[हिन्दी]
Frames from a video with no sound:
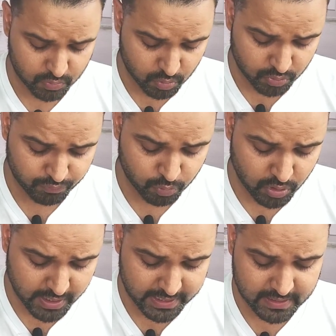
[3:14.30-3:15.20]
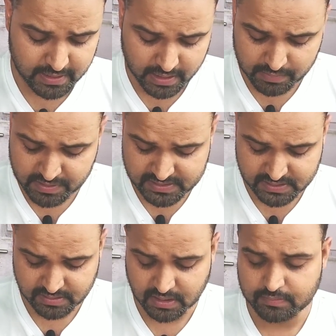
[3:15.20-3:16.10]
और वो आएगी एबीएस
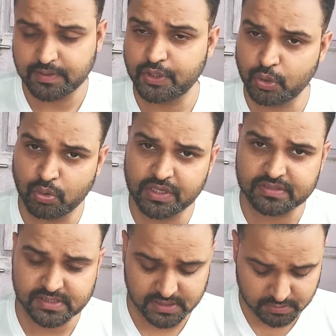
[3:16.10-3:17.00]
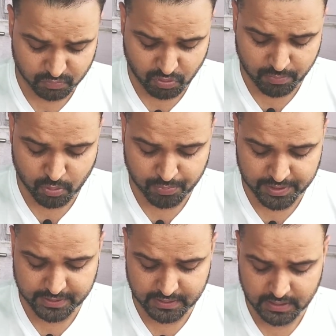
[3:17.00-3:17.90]
के साथ में ड्यूल डिस्क के साथ में वो आपको
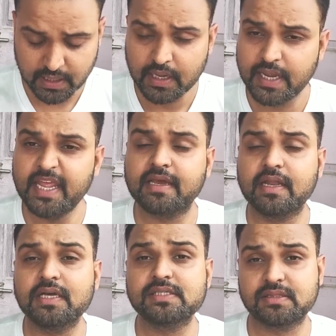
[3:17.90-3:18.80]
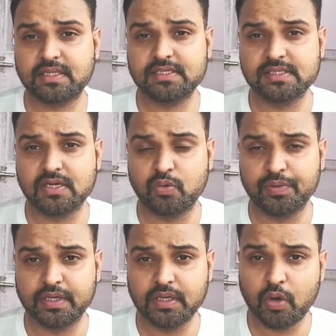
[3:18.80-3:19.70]
पड़ेगी एक लाख सत्ताईस हज़ार
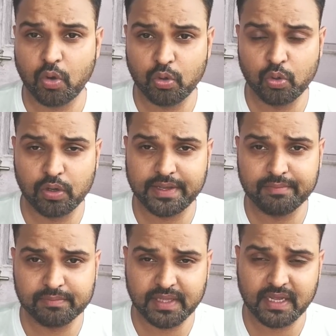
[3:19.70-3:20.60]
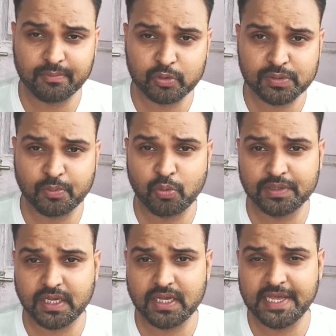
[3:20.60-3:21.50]
रुपये की ऑन रोड कीमत मैंने आपको सबको
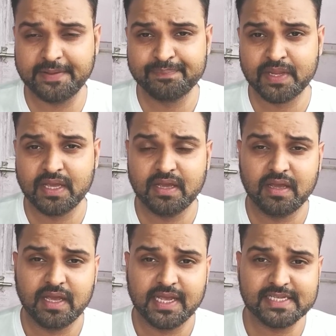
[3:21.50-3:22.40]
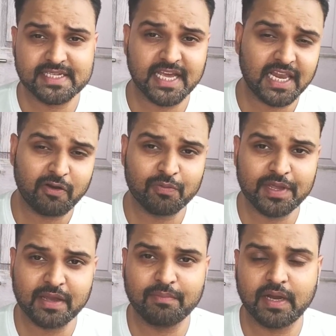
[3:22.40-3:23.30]
बताई है इसके अलावा
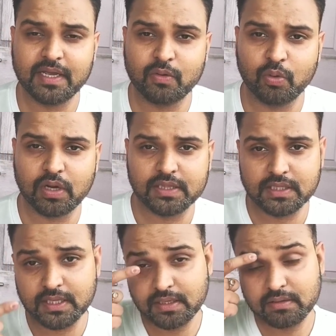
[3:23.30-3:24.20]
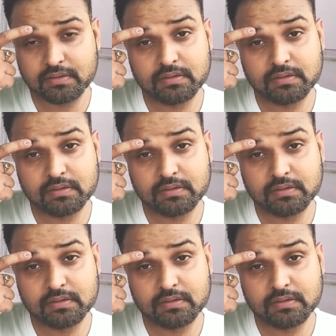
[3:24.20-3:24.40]
भी एक बाइक और आती है